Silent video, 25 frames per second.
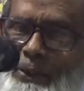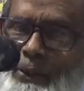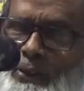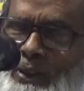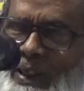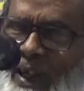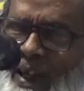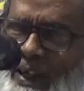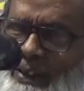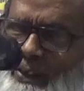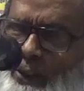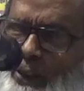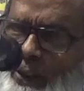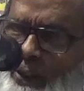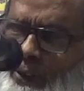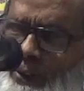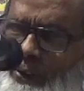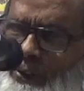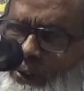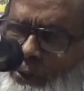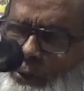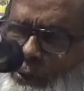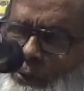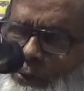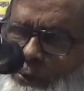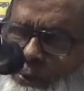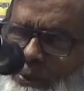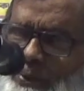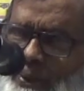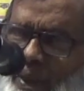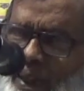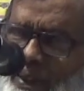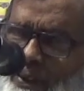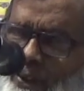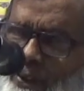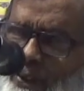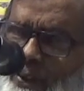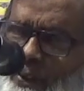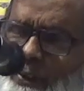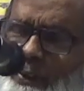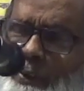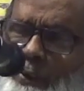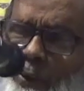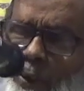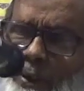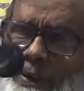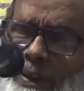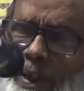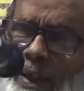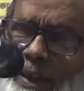সাধারণ সাধারণ
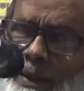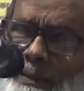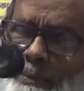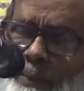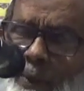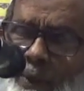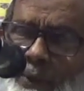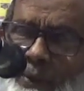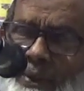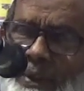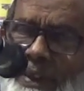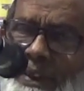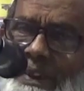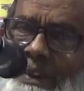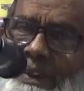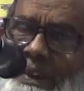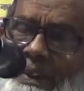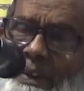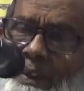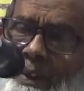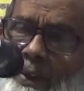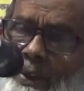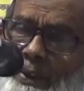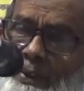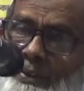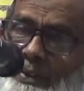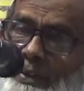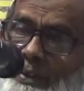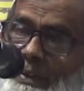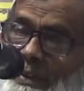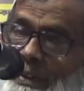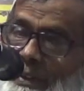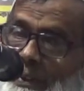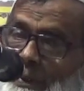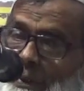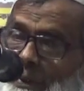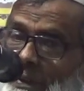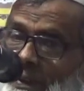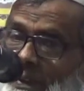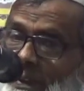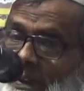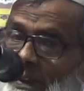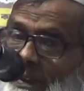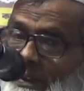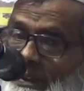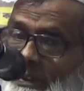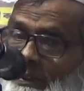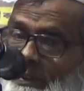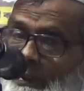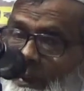কথার মধ্যে দিয়ে
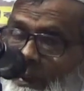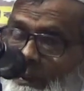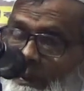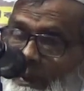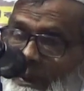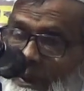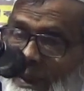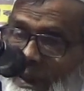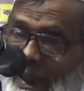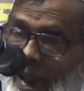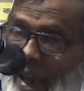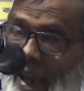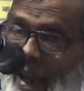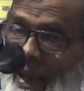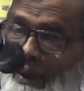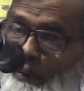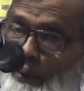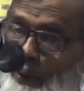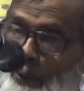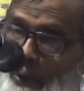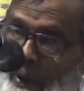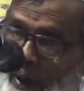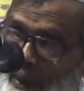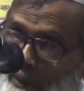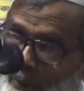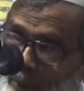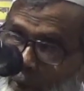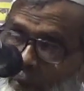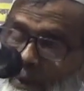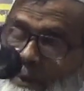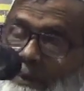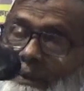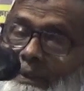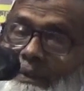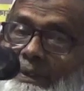উদ্দিশা শিশু আমাদের এমন এমন